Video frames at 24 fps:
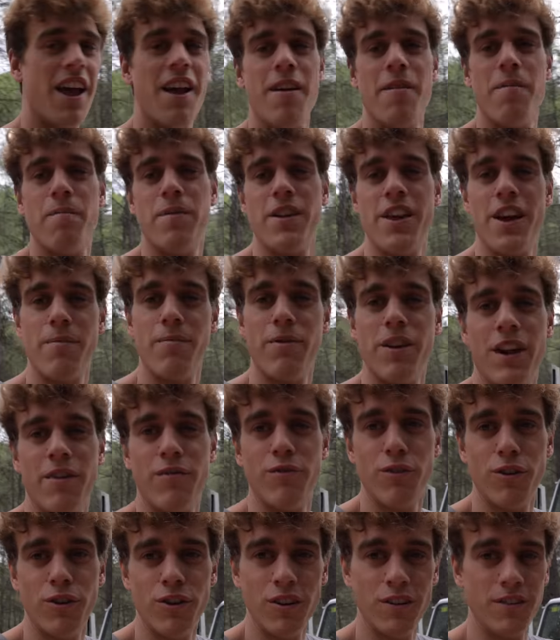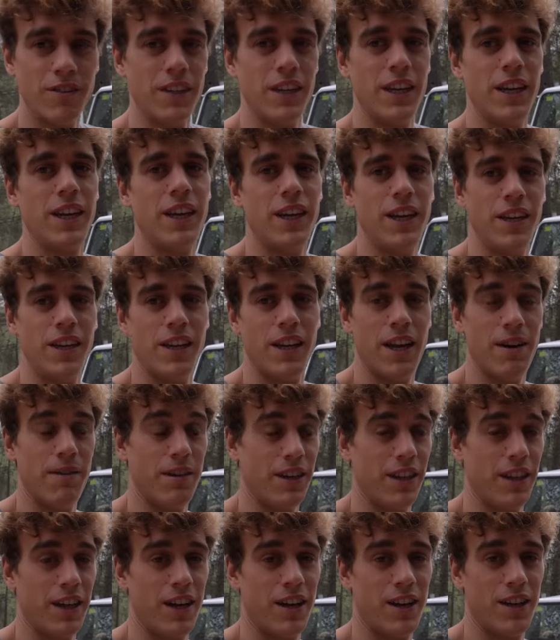en pillarme una furgo y la
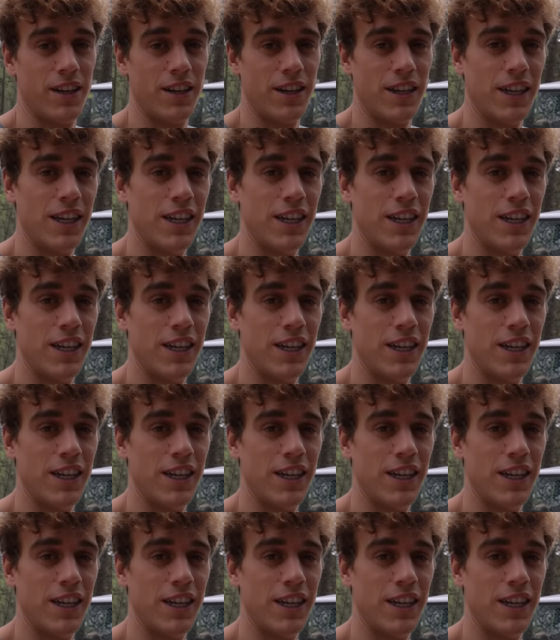verdad